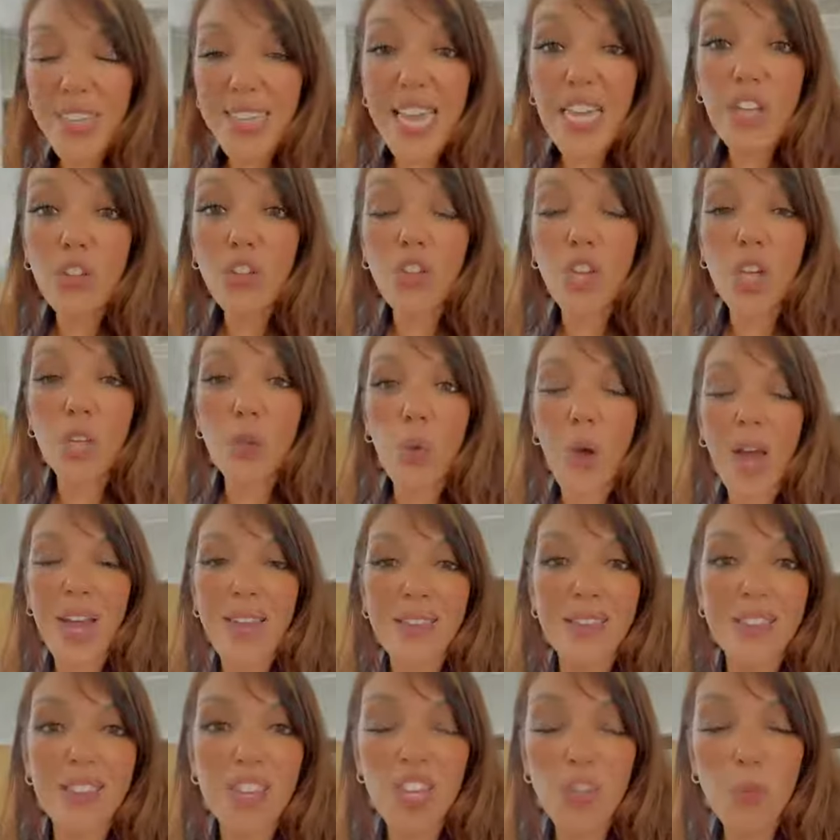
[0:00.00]
não entendia do
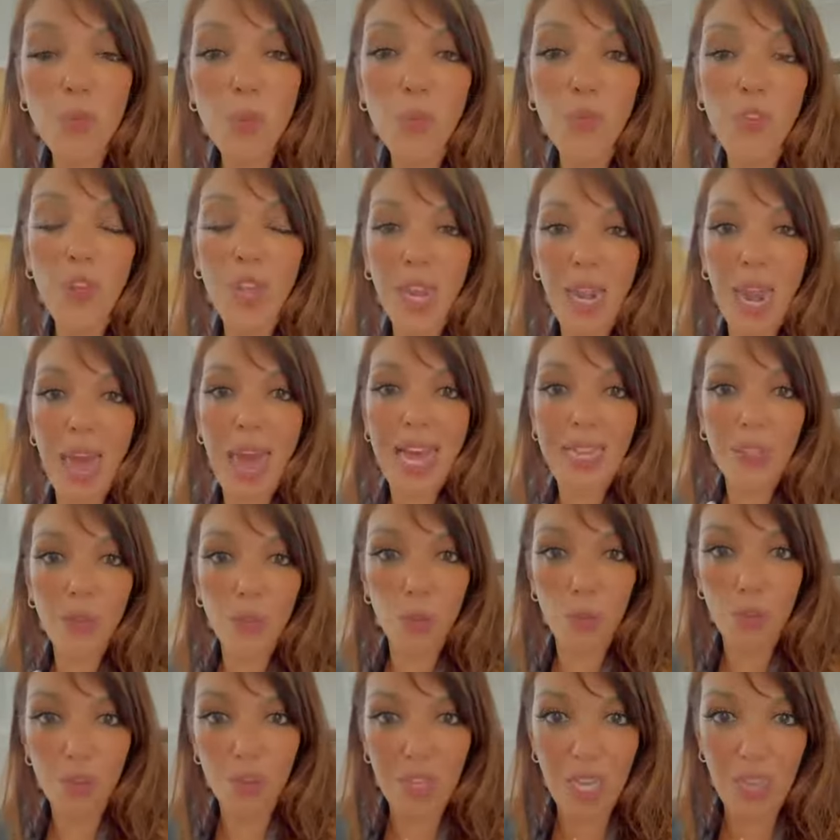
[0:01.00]
racismo
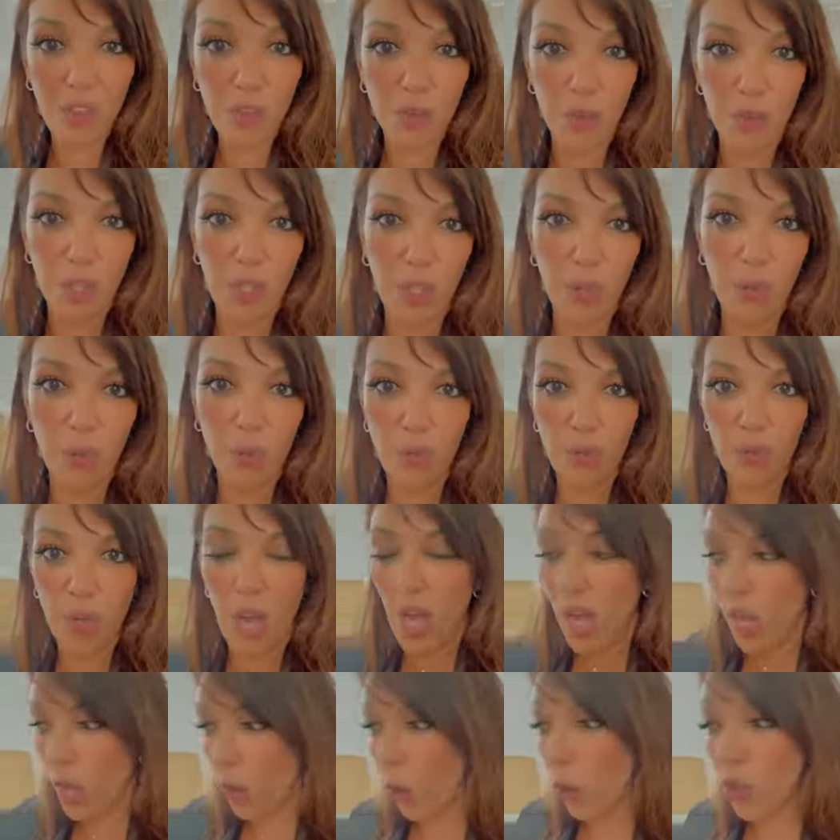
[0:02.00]
velado nos Estados Unidos.
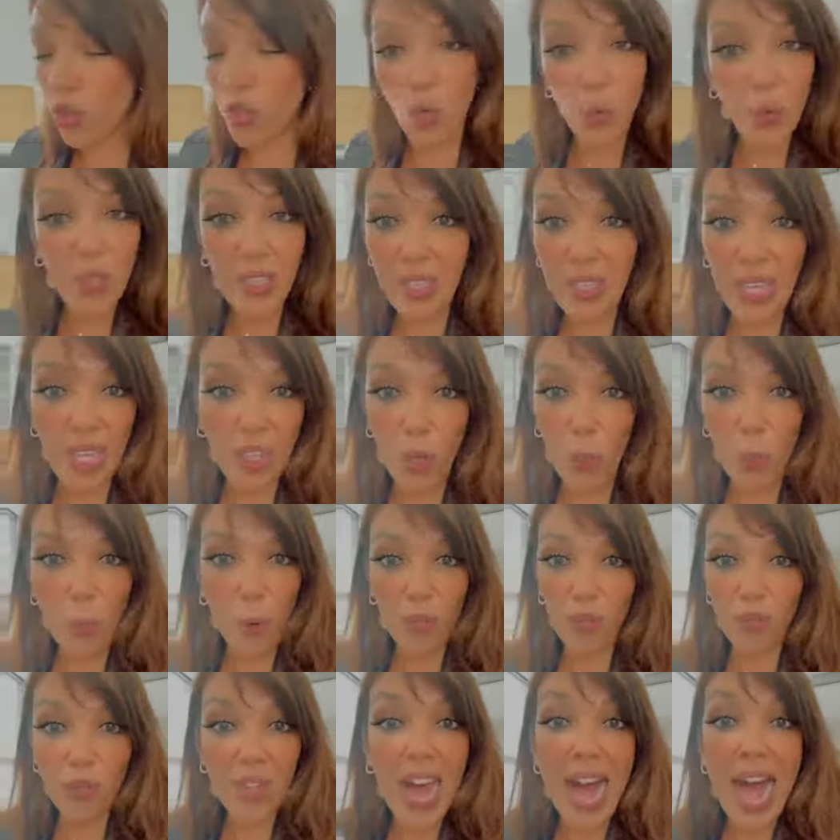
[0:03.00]
Hoje eu entendo, eu
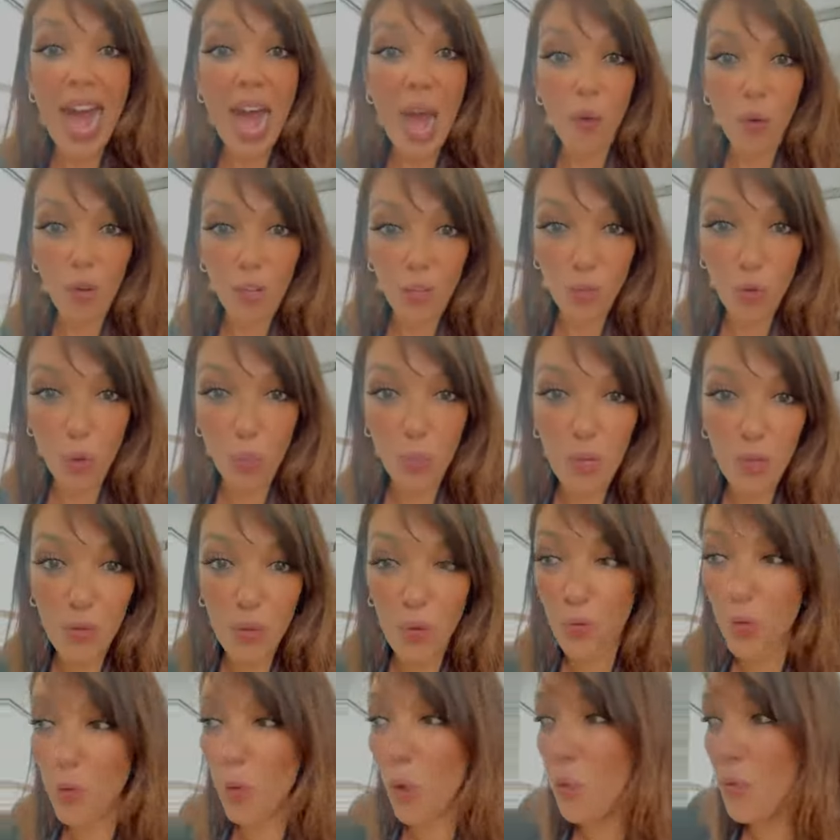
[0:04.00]
posso dar aula sobre
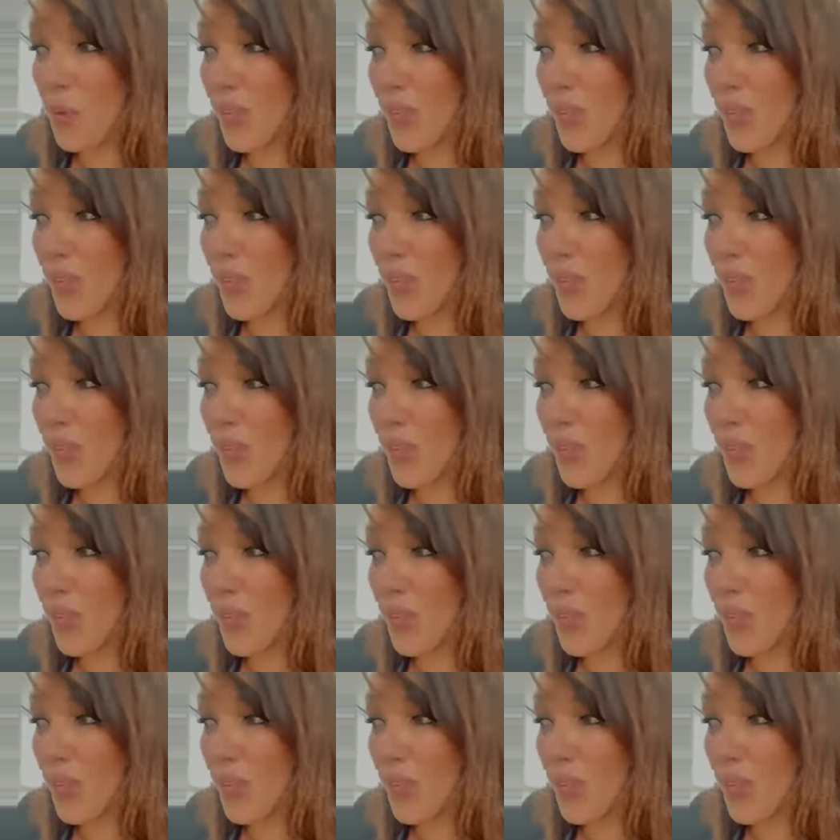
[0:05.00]
isso. Eu fui